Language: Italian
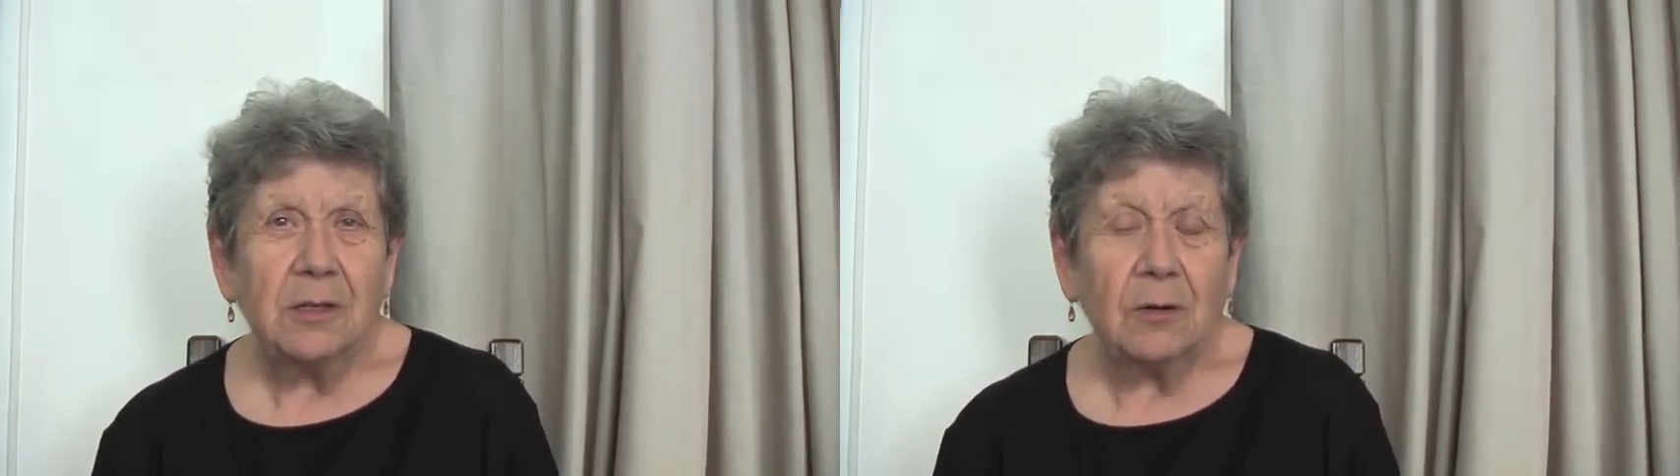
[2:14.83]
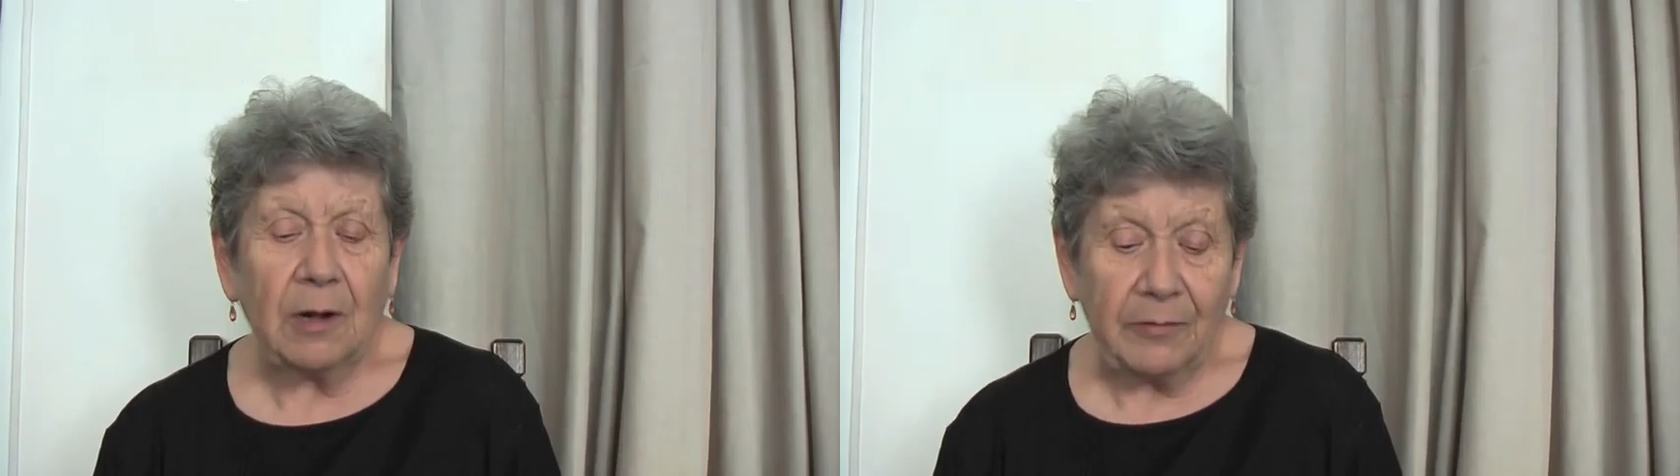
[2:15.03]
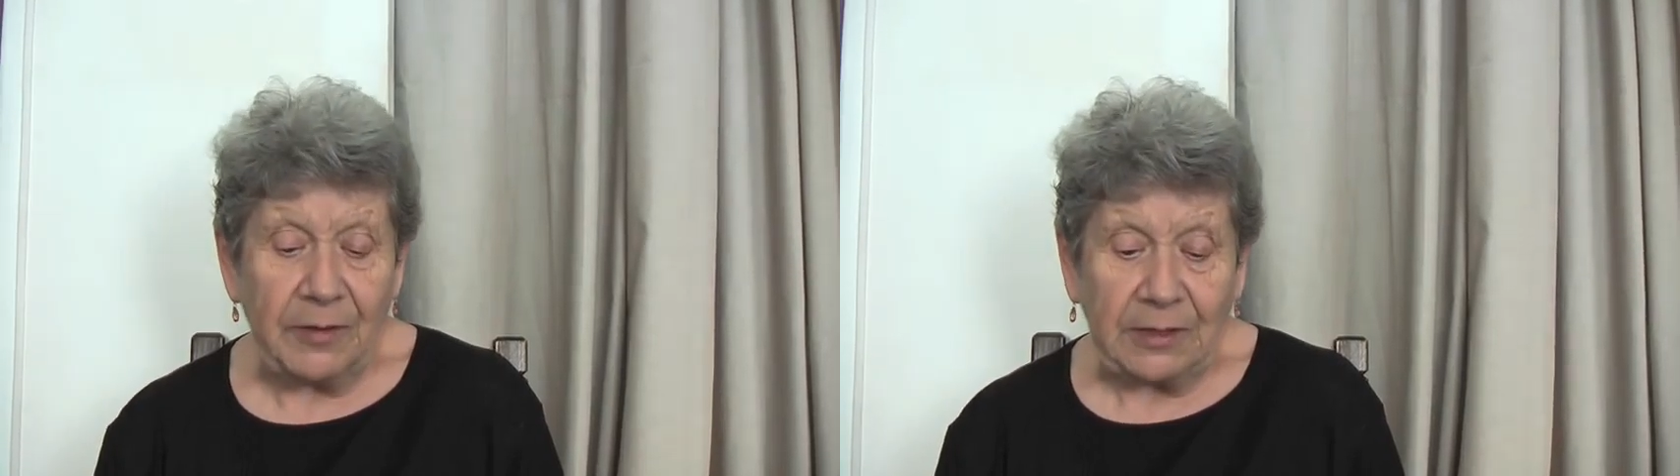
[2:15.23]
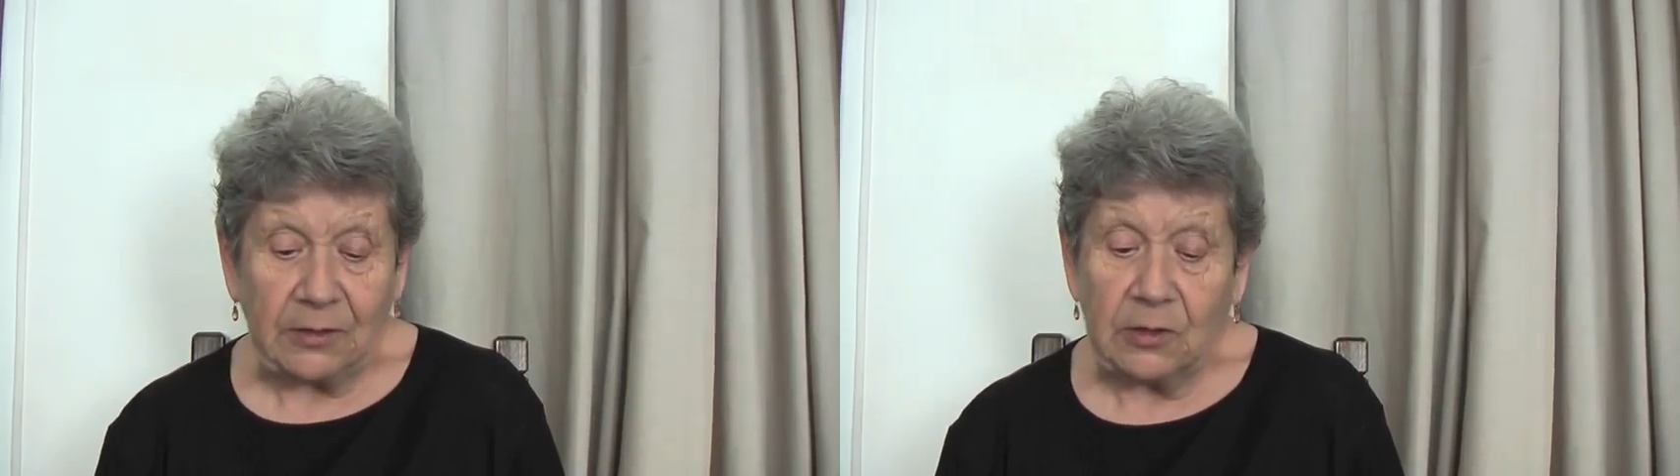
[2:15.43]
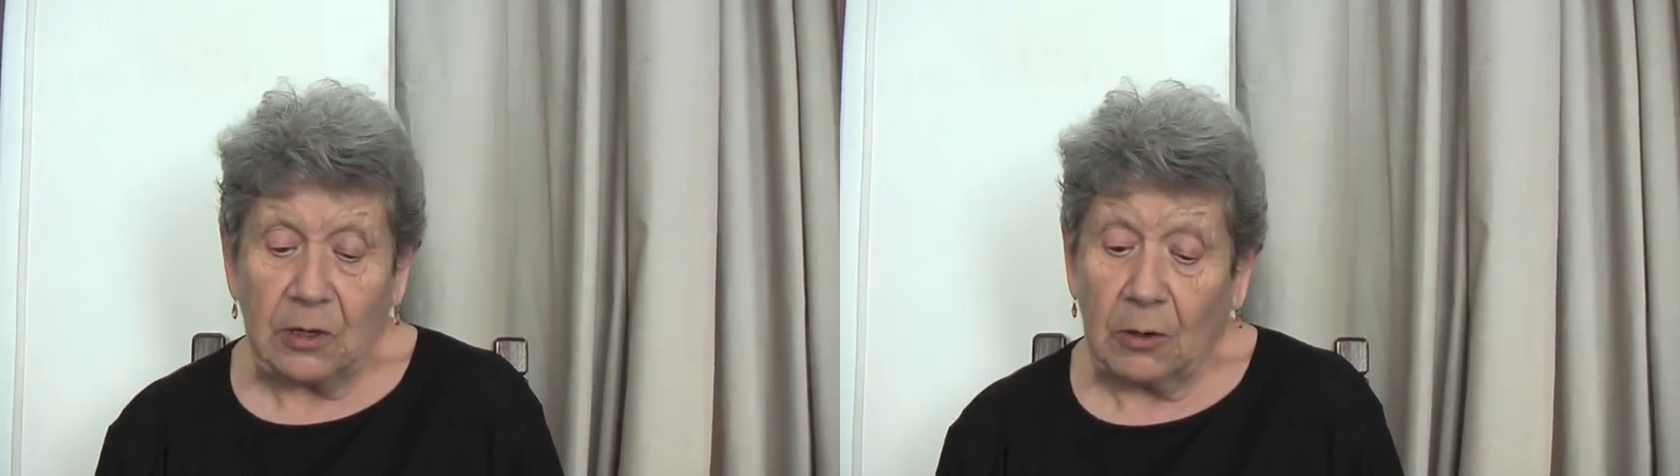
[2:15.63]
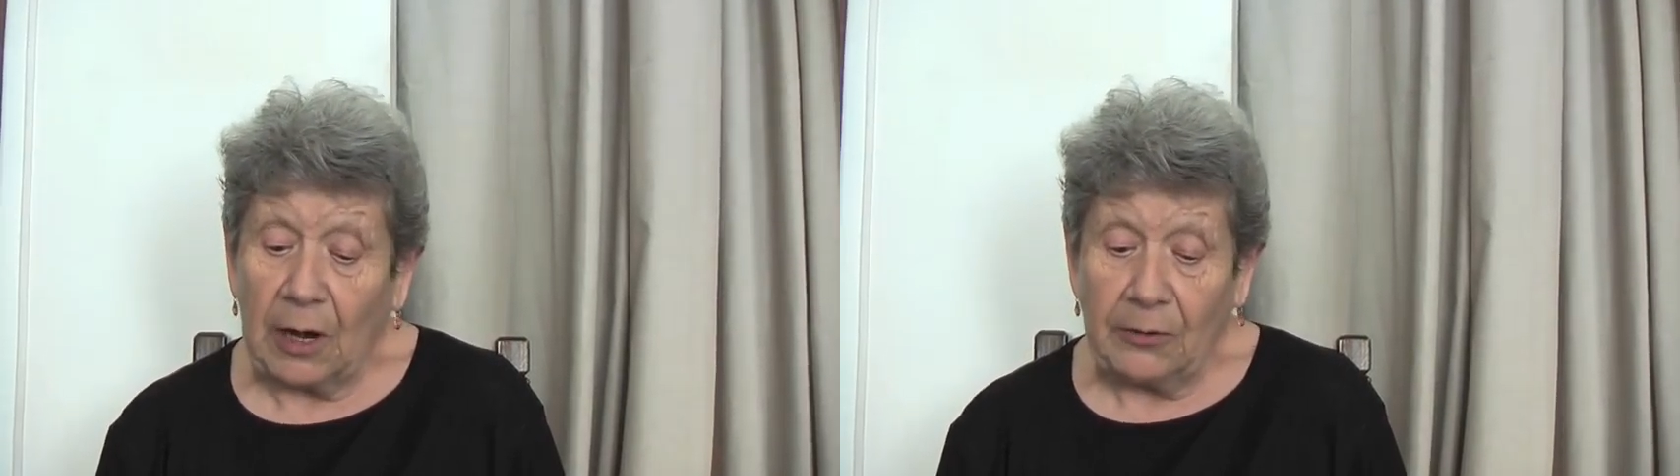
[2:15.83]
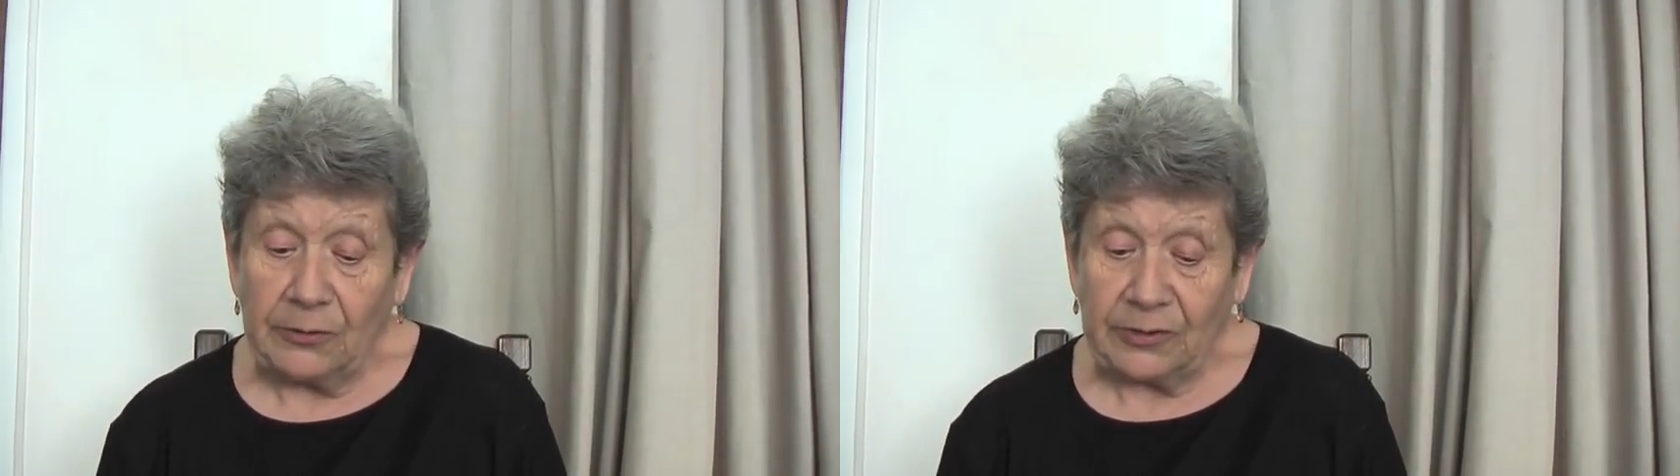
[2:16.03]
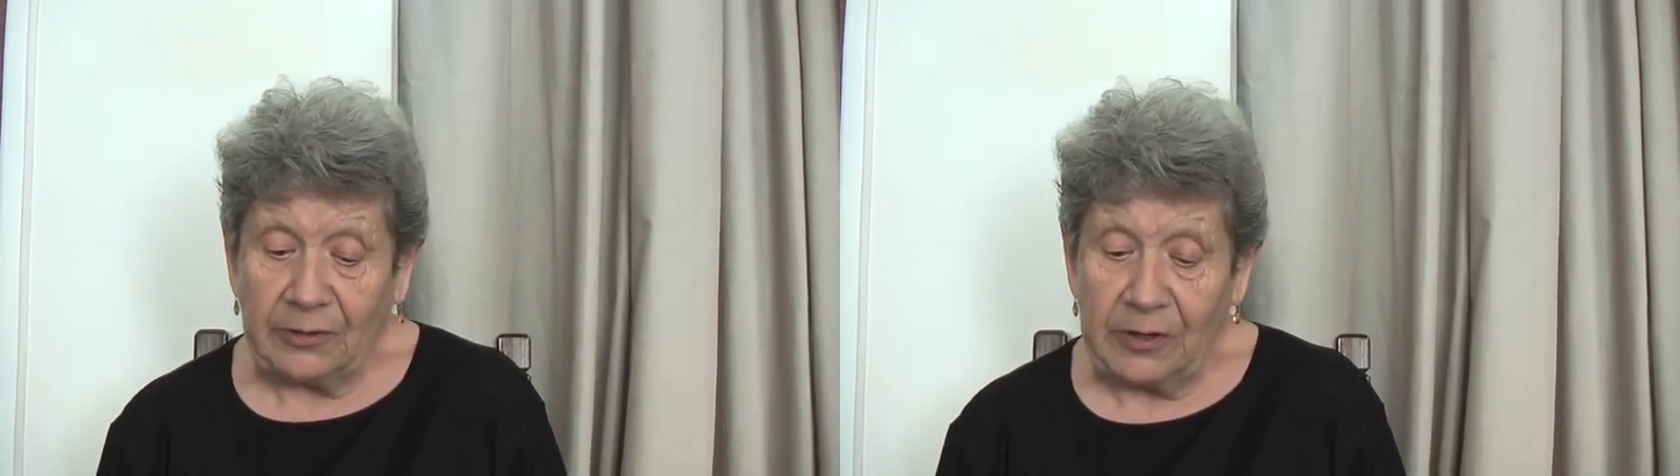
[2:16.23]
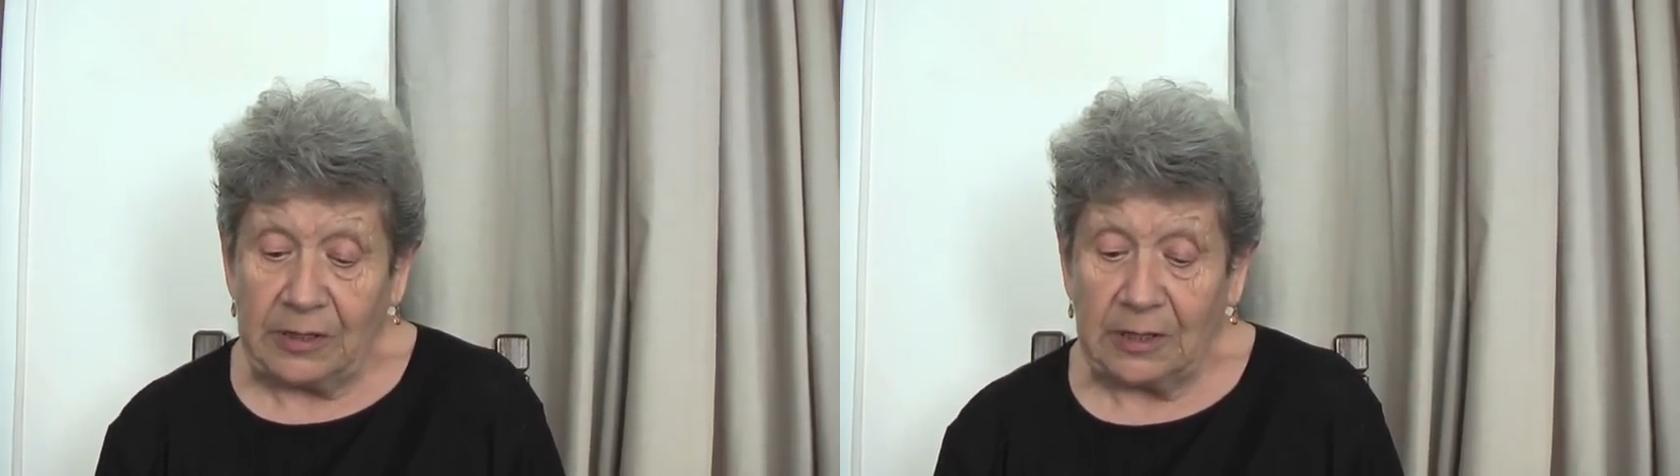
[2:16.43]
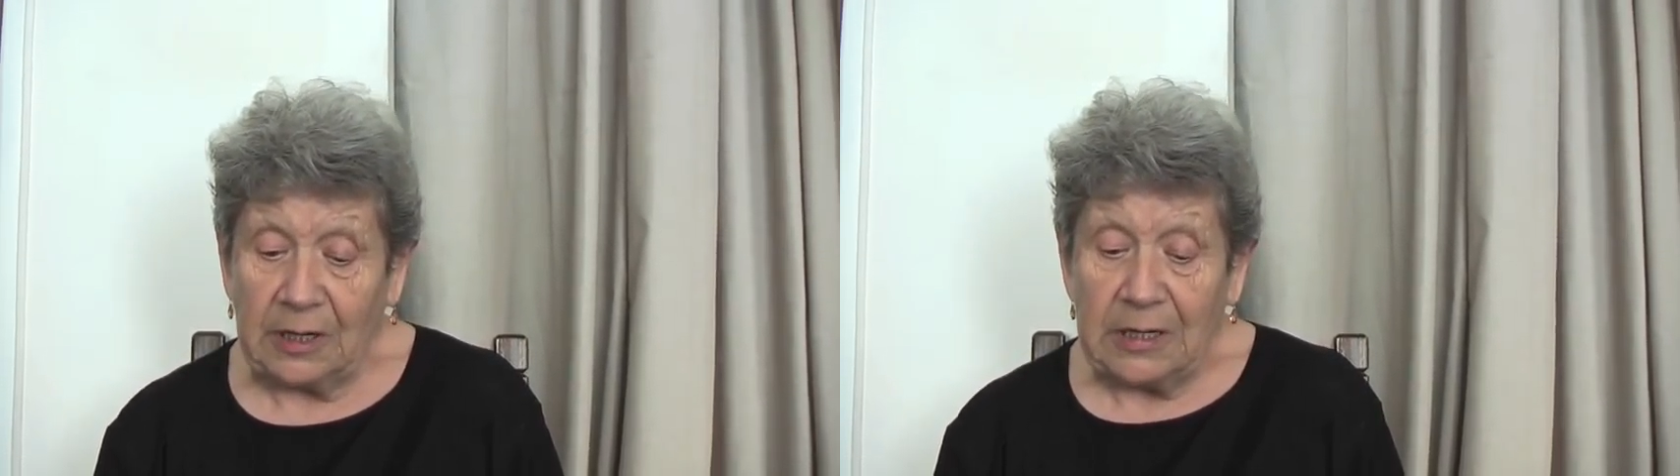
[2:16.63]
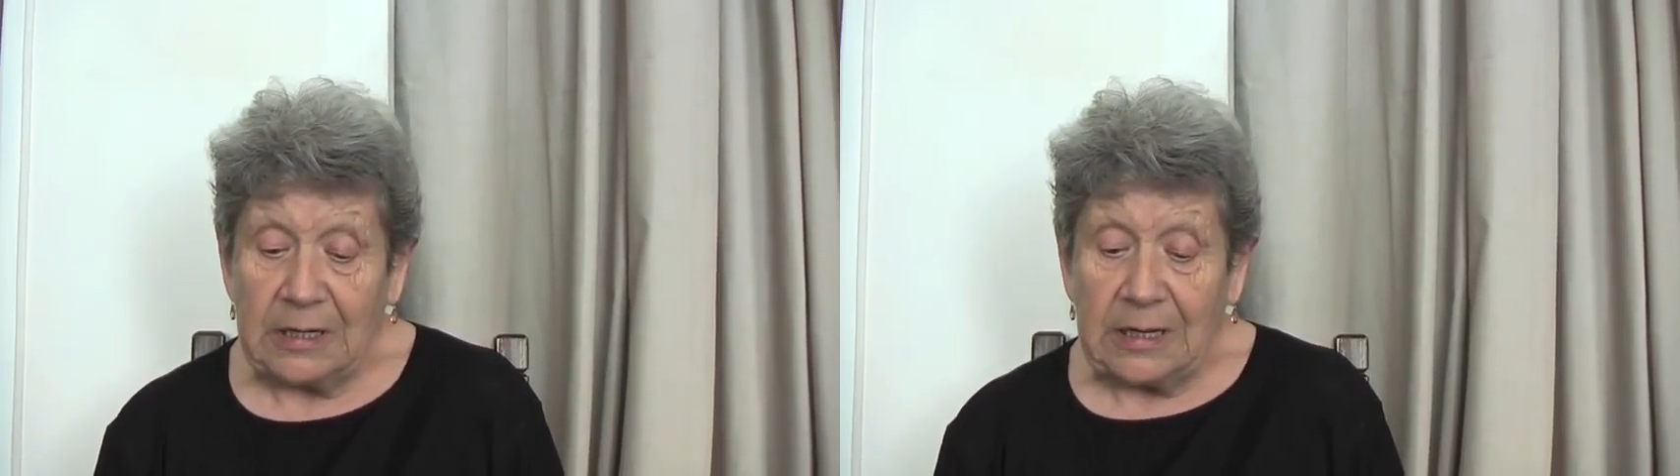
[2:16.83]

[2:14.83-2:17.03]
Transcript: con la, vita, con la nostra vita.